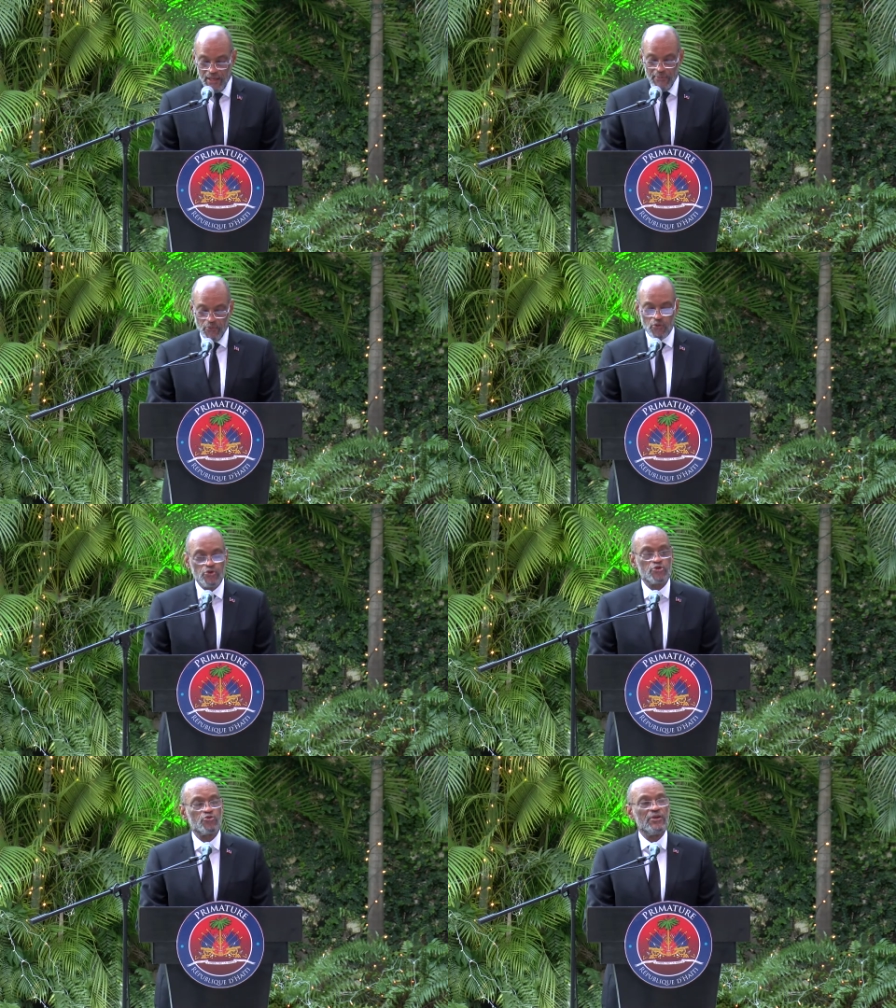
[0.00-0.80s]
pour
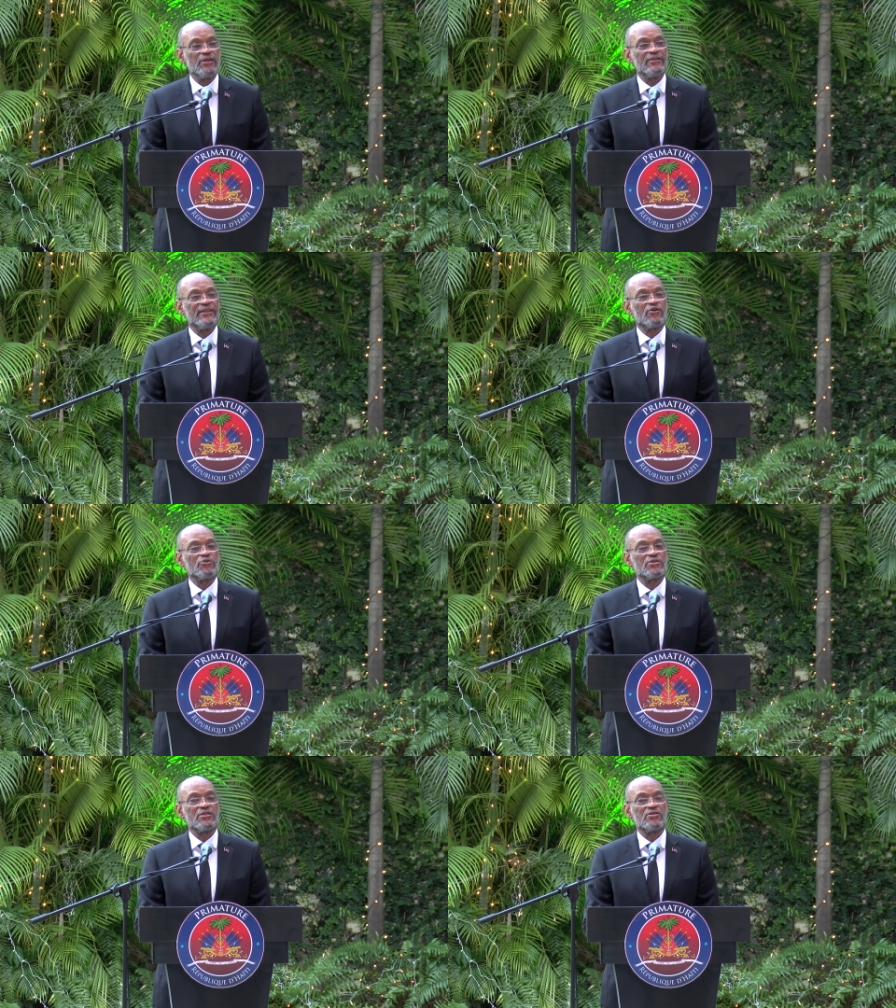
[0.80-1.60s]
construire des
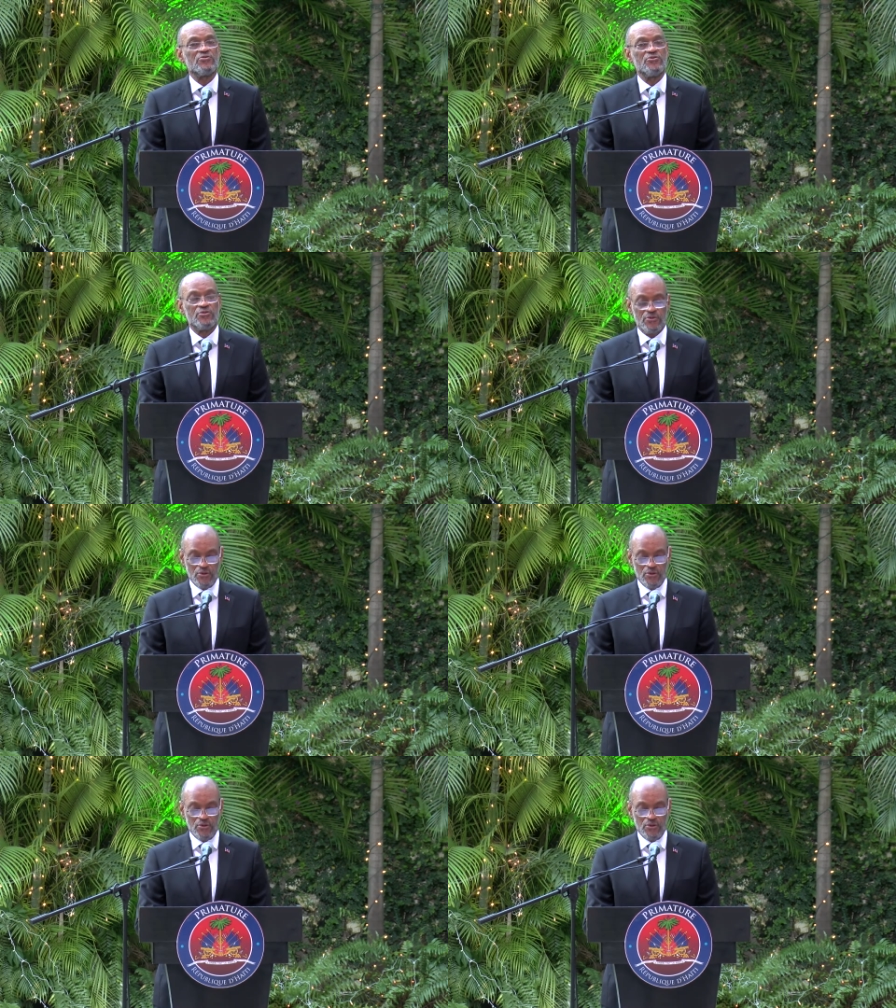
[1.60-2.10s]
consensus